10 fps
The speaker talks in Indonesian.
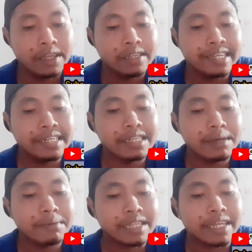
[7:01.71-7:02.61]
Jadi
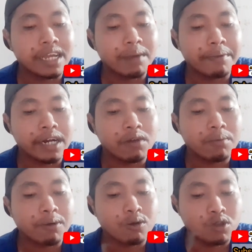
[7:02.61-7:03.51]
dia bertanya kepada
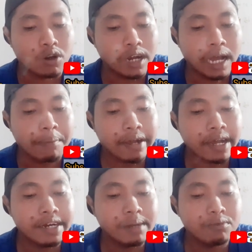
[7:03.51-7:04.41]
Wang Paujon,
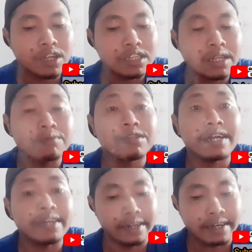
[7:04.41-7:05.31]
apakah Anda punya staf di
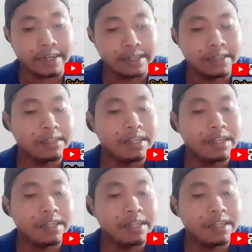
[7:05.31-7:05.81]
Kanada?